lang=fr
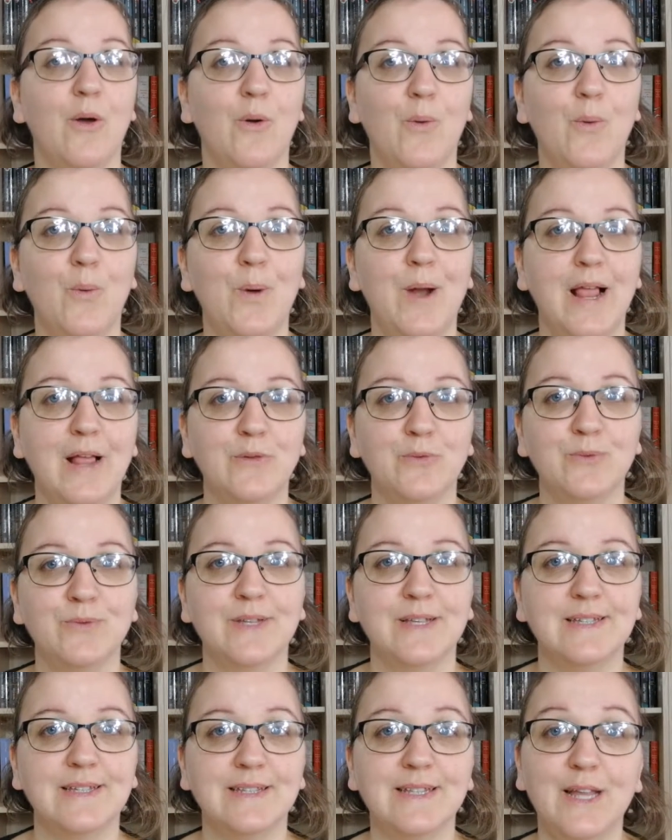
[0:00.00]
Bon, voilà donc
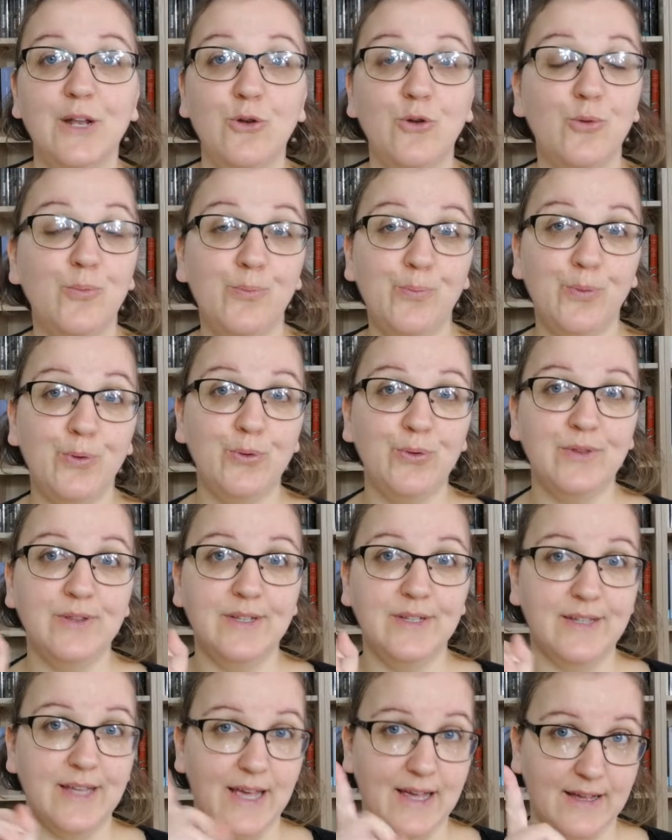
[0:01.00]
ça c'était le
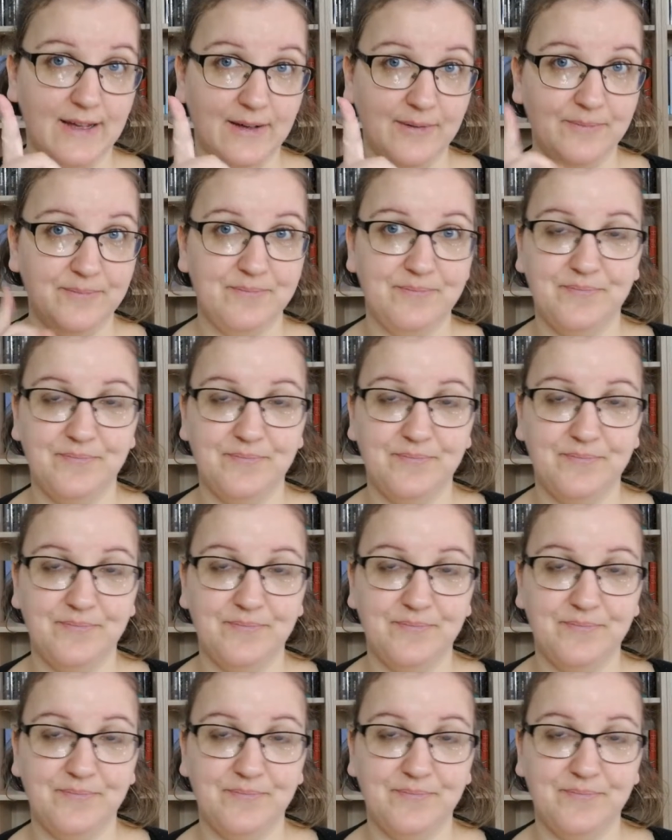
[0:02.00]
petit 1.